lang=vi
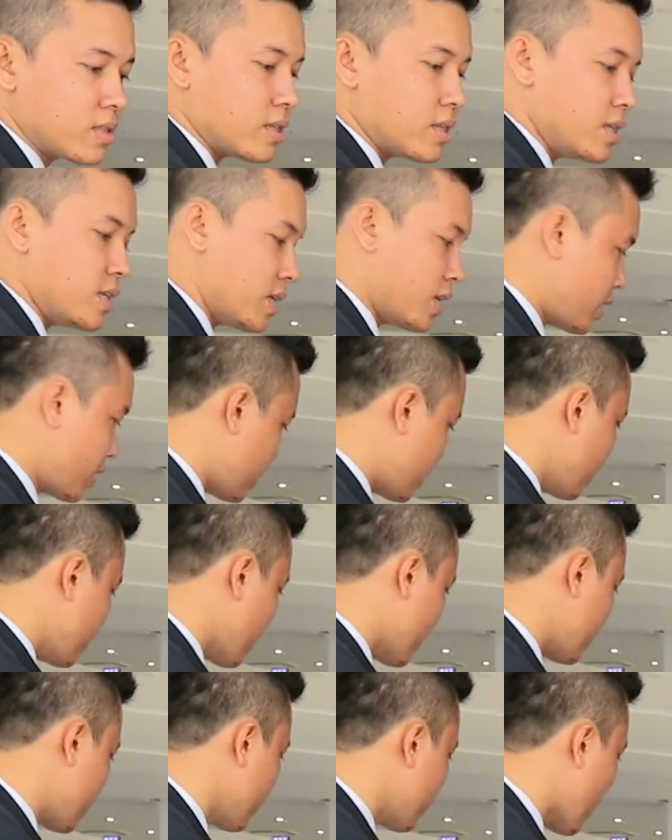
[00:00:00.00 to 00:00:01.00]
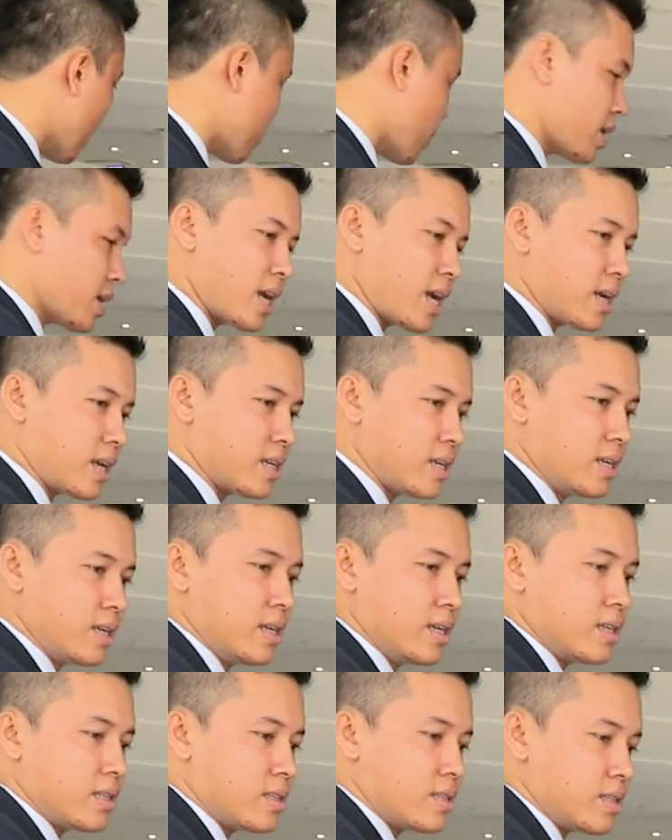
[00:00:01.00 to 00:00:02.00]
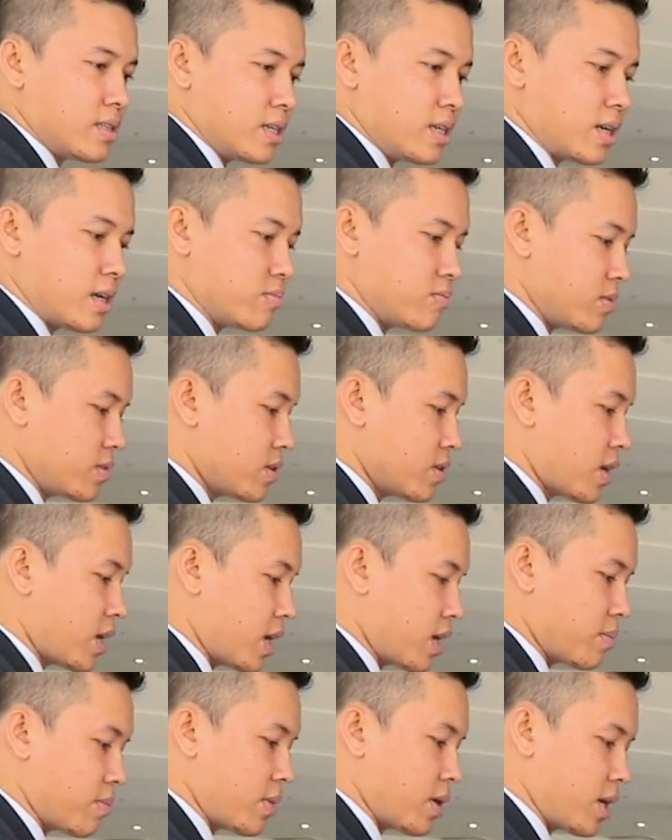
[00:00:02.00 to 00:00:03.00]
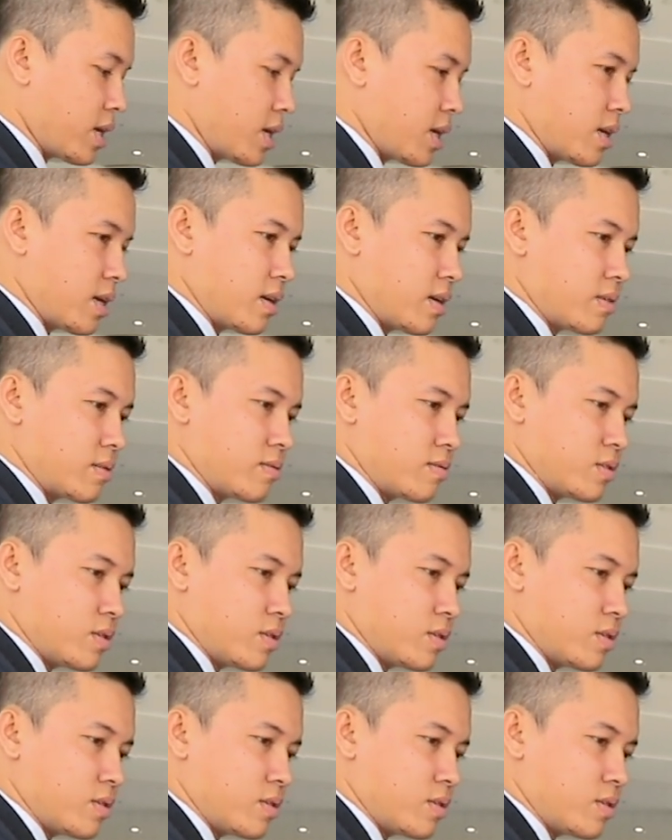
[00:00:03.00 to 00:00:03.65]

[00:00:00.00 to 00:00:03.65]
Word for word: thì khi mà chúng ta mở ra thì không có cần mà